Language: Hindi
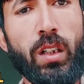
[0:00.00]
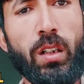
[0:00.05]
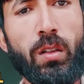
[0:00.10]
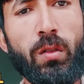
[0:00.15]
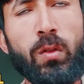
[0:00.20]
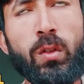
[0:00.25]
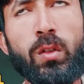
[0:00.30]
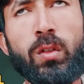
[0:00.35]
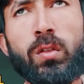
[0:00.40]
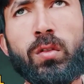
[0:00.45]
और
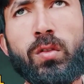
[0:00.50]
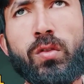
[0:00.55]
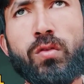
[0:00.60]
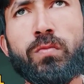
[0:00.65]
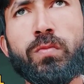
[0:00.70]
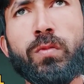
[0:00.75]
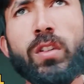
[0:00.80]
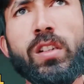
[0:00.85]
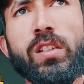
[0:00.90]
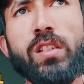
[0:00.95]
वो
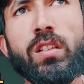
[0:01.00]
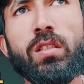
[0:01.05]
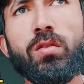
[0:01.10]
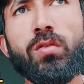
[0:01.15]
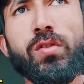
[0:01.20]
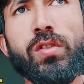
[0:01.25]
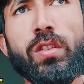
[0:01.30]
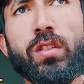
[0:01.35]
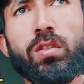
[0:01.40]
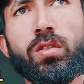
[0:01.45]
चुपके से
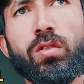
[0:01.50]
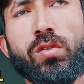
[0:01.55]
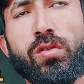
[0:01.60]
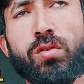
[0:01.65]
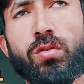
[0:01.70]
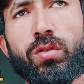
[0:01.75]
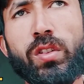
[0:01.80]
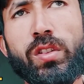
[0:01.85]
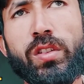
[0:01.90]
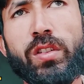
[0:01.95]
दूसरे
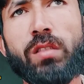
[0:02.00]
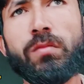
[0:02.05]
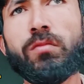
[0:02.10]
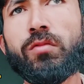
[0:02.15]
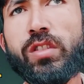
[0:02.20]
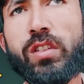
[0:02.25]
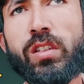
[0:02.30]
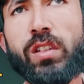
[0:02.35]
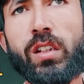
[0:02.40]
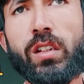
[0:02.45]
दोस्तों के ज़रिए
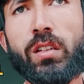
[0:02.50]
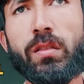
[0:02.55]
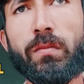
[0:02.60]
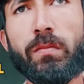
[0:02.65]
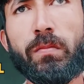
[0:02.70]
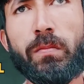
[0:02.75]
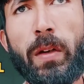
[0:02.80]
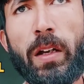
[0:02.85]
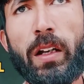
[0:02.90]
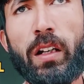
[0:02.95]
मुझे
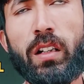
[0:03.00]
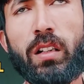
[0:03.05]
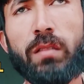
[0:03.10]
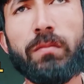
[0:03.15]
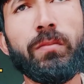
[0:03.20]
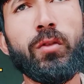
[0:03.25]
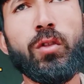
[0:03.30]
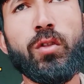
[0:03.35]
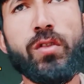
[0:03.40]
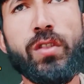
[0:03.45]
पैगाम
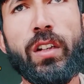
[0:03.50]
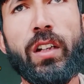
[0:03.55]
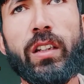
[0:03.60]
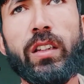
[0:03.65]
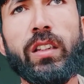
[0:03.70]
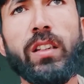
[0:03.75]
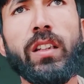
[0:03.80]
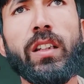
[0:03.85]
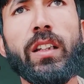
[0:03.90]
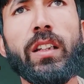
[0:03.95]

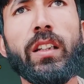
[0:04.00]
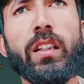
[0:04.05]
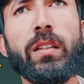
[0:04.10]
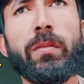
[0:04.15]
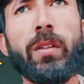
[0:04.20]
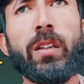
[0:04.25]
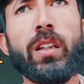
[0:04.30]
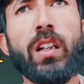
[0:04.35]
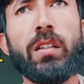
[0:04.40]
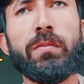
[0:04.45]
पहुंचाते हैं कि
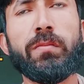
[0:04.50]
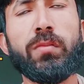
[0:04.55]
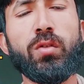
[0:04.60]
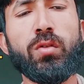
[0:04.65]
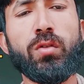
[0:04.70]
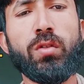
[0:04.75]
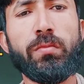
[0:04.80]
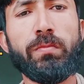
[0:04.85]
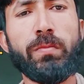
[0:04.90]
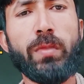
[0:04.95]
भाई आप
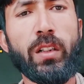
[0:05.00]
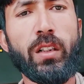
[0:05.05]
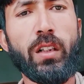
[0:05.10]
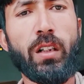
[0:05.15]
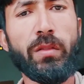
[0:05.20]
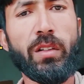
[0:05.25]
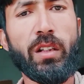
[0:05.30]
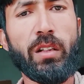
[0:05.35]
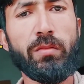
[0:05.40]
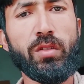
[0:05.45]
यूट्यूब पे
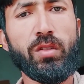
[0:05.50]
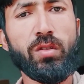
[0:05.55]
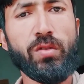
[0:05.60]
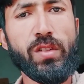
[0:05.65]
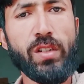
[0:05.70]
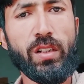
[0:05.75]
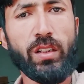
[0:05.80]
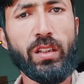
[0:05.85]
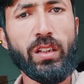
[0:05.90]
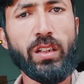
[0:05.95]
कामयाब नहीं हो
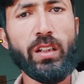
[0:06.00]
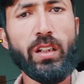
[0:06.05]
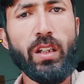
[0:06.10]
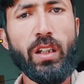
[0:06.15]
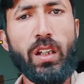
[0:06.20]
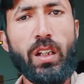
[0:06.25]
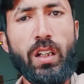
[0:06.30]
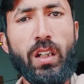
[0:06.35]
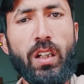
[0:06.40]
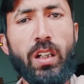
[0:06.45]
सकते
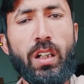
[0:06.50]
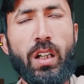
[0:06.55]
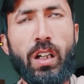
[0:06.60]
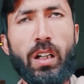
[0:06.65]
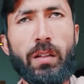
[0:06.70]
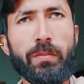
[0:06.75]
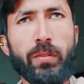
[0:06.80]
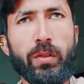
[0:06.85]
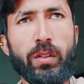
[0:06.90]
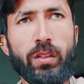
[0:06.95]

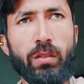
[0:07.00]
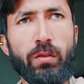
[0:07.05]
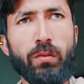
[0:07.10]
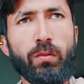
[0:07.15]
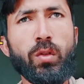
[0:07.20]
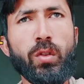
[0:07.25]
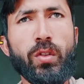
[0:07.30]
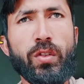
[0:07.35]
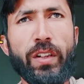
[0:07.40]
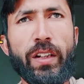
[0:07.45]
आप
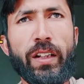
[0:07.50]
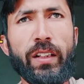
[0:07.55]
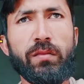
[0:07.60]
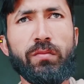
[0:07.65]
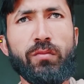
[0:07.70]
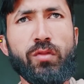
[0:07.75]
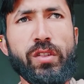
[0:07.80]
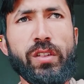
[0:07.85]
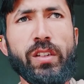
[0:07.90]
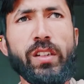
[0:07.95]
वो डायरेक्ट
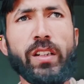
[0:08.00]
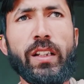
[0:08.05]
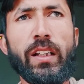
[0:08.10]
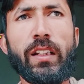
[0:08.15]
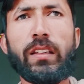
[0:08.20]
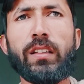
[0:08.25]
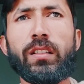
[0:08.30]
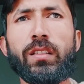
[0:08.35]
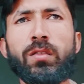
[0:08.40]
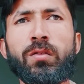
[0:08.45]
मुझे नहीं
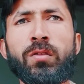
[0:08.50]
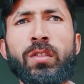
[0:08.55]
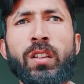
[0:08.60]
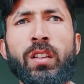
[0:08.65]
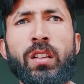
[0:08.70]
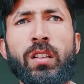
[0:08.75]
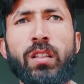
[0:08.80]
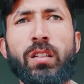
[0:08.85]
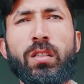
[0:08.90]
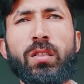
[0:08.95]
कहते क्योंकि
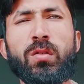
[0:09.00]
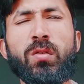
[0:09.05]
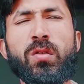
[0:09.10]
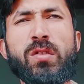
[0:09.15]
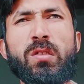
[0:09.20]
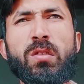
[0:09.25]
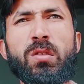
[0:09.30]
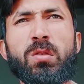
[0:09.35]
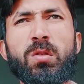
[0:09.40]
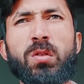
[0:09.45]

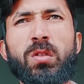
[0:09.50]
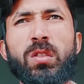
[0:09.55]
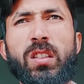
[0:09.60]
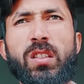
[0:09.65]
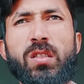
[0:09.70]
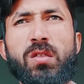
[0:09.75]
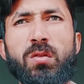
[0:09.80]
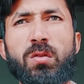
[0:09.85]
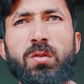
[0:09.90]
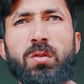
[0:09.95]
कुछ लोग होते
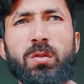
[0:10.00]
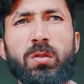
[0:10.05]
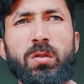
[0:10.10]
हैं जो